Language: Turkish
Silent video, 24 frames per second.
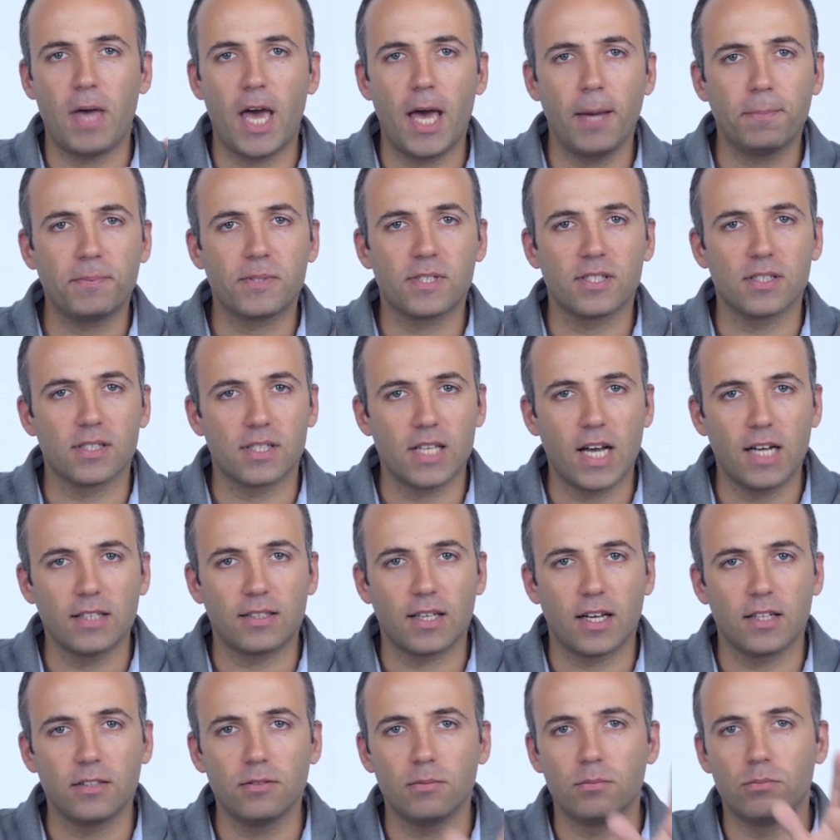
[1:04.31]
Epson
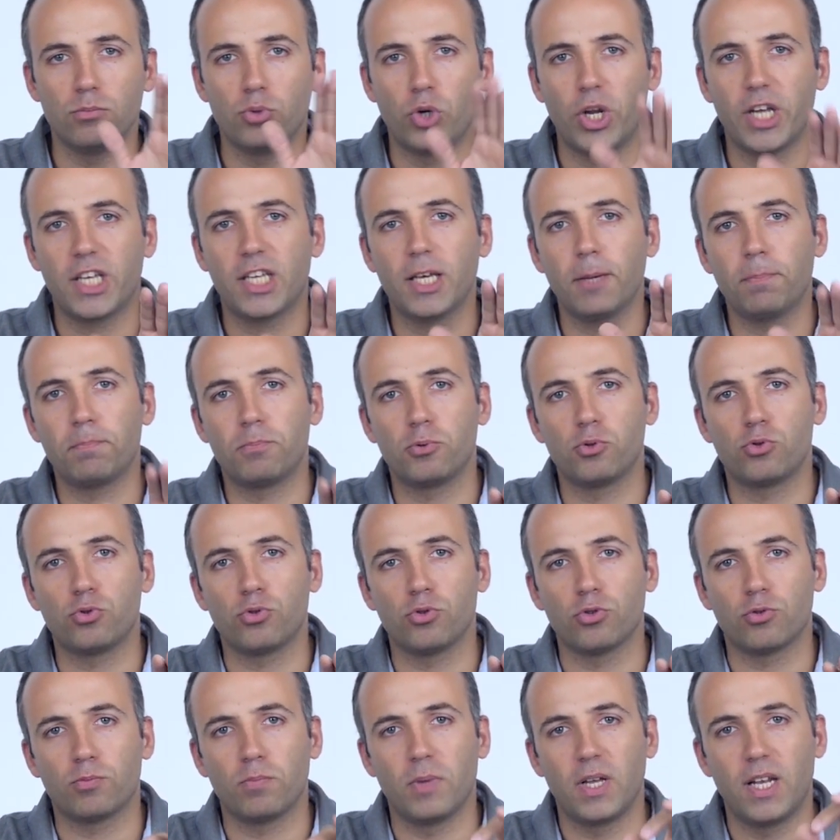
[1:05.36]
zaten mürekkep
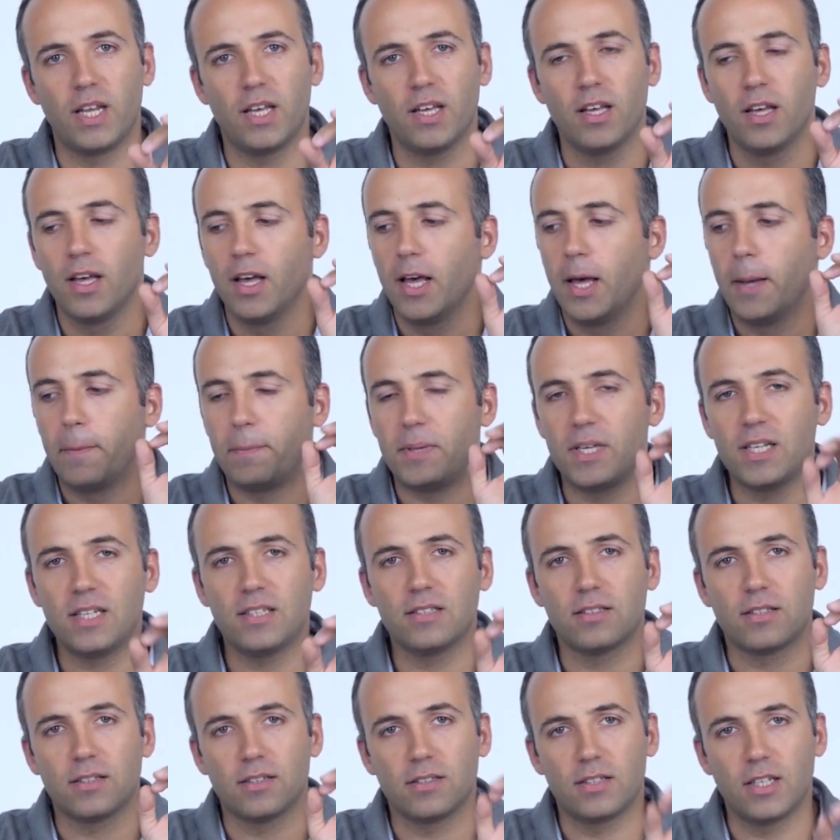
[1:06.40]
püskürtmeli
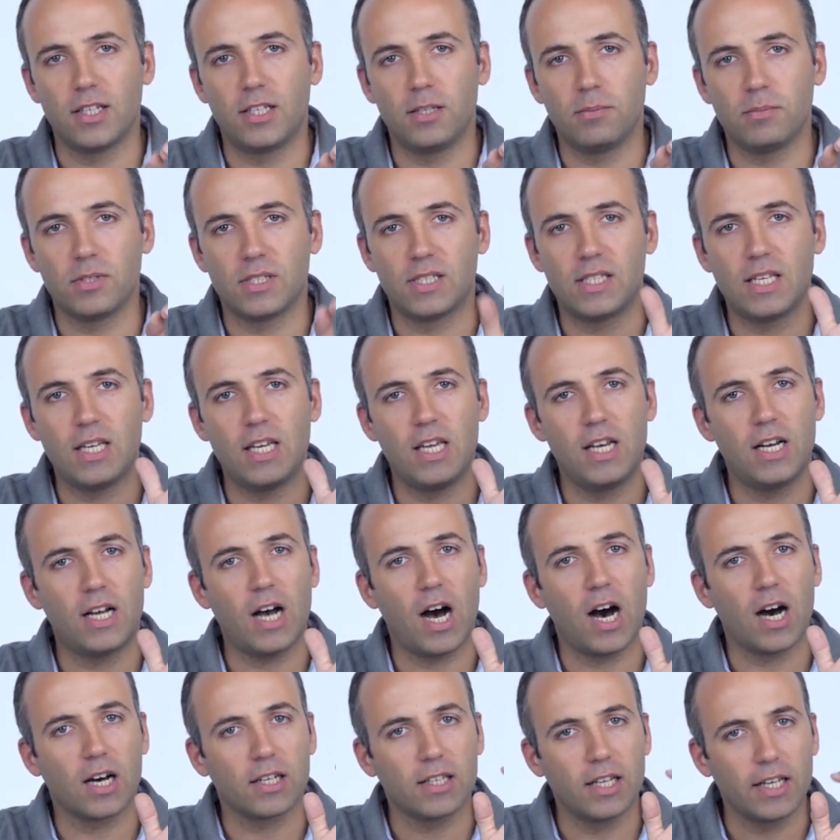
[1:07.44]
printer dediğimizde ilk
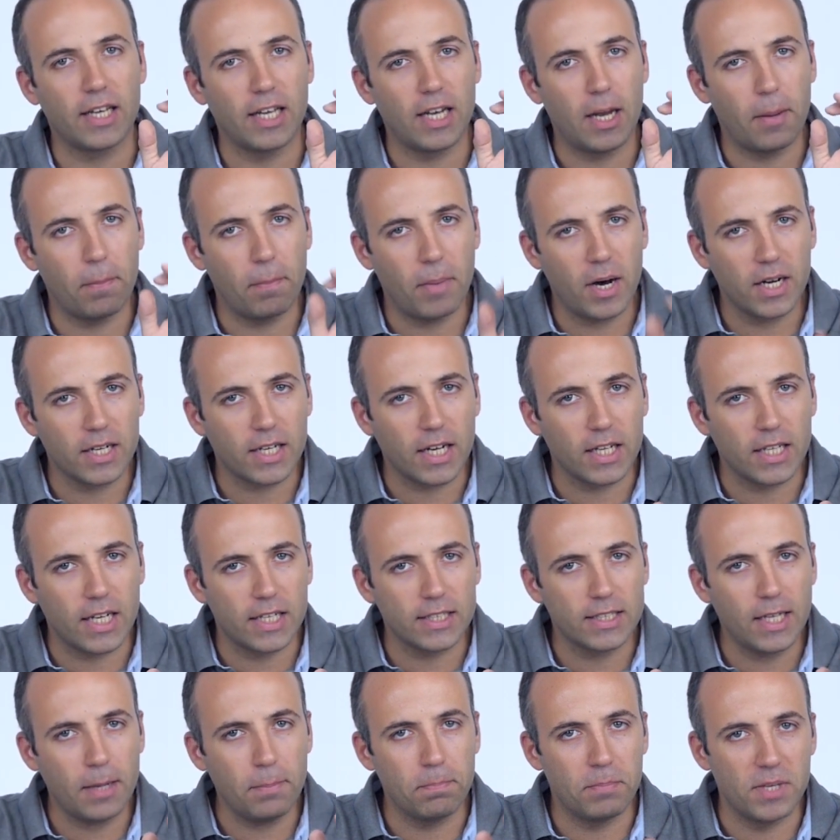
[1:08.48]
akla gelen
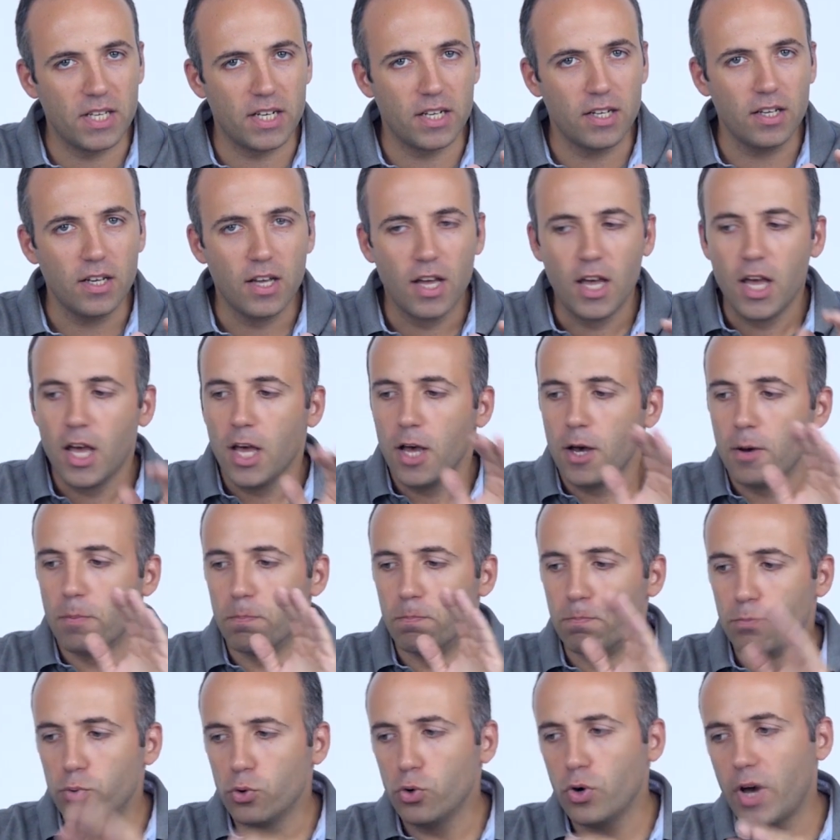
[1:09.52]
markalardan biri.
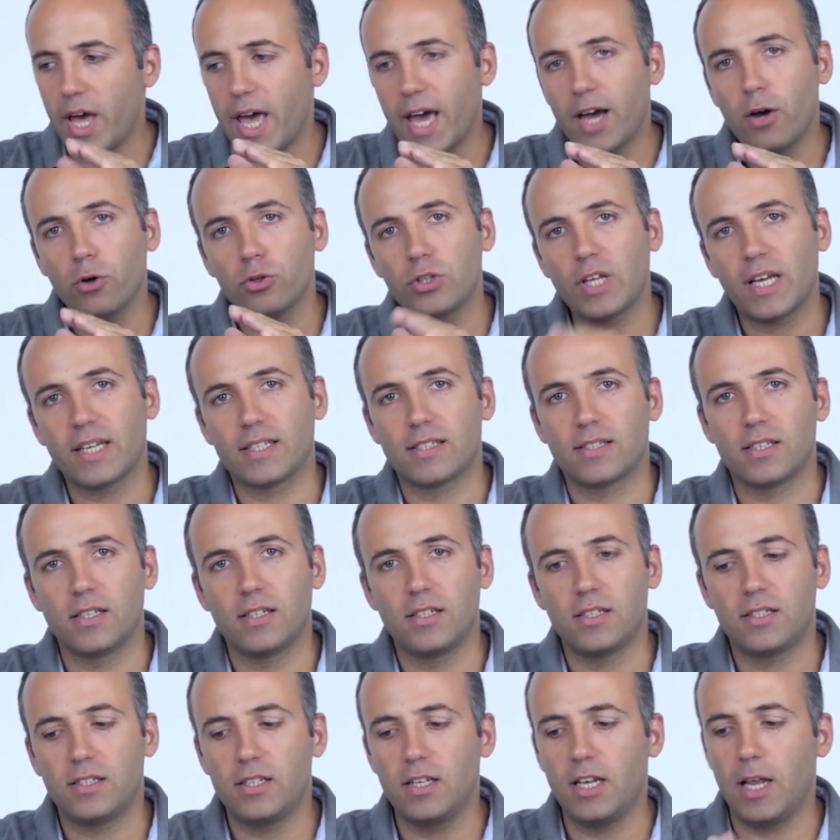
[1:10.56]
Bu EcoTank
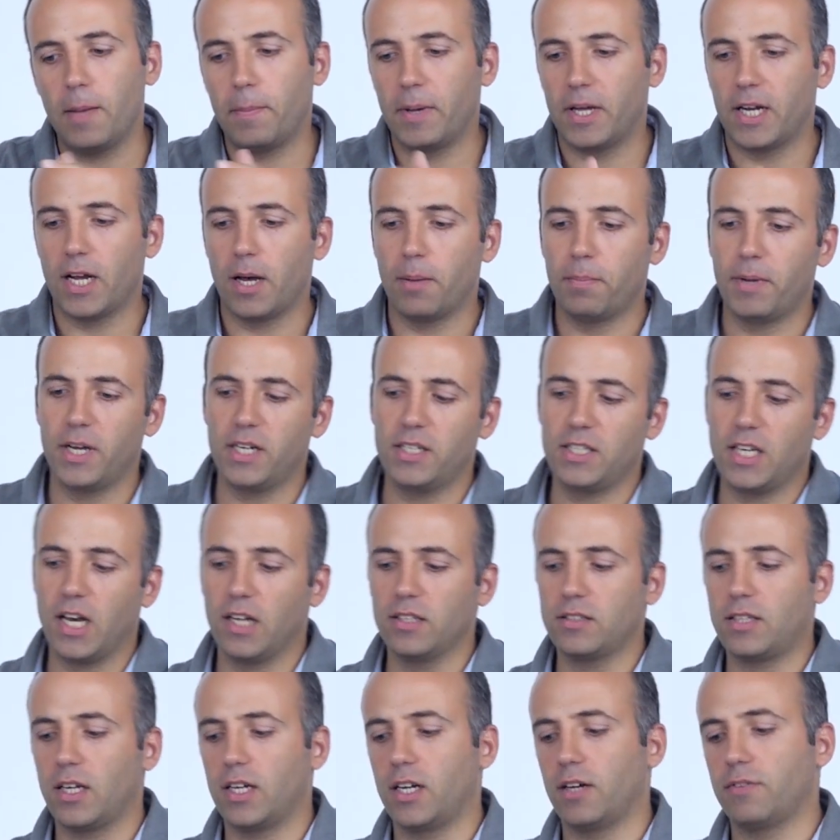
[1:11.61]
serisiyle beraber
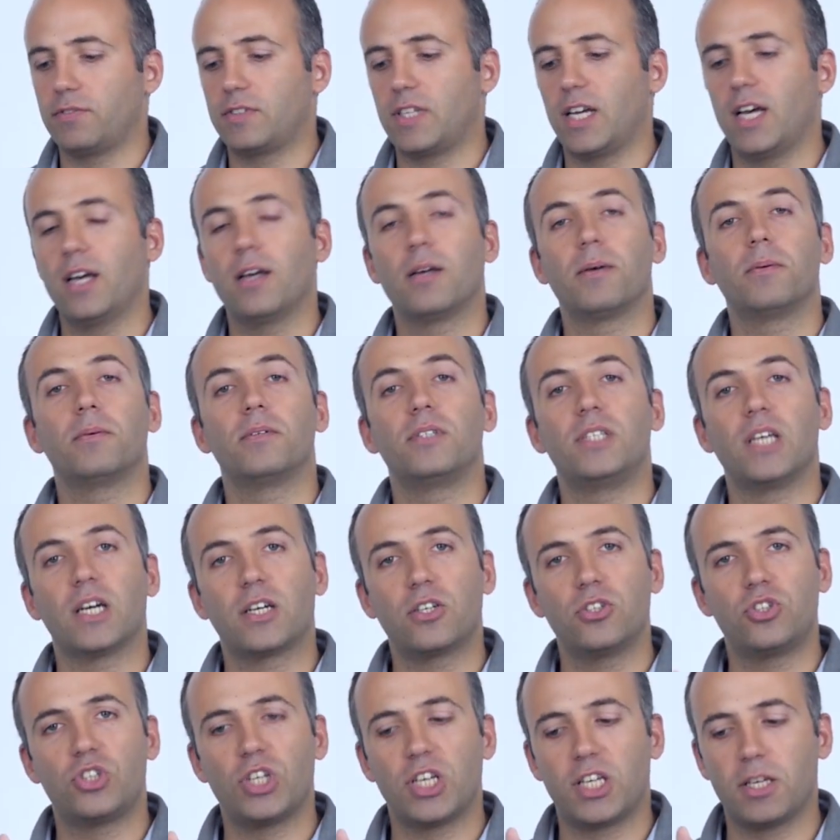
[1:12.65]
yan tarafta
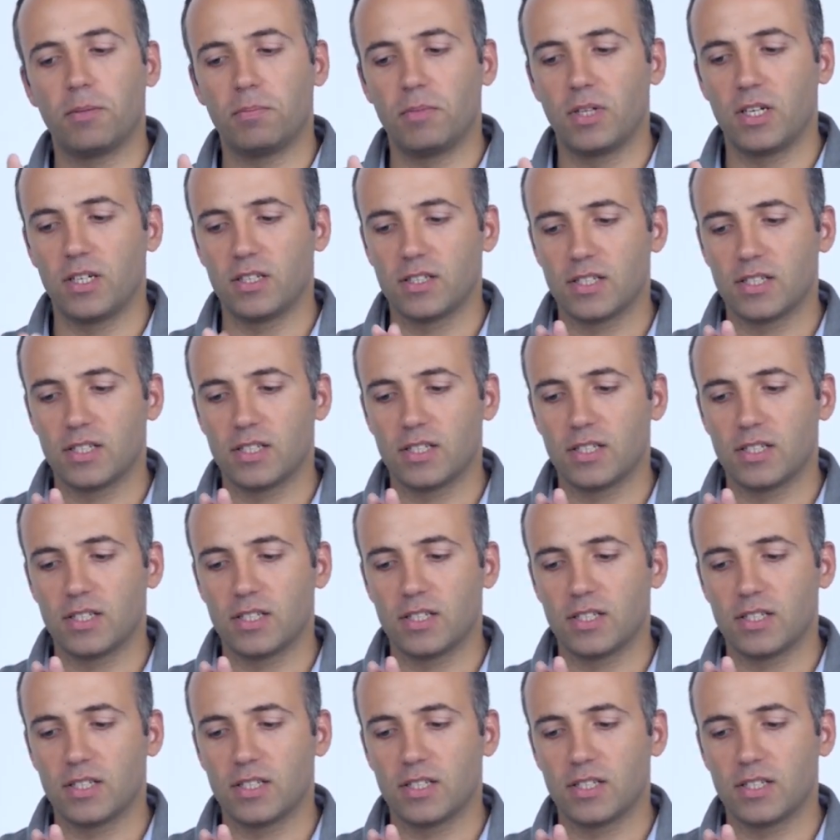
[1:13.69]
yakın çekimlerini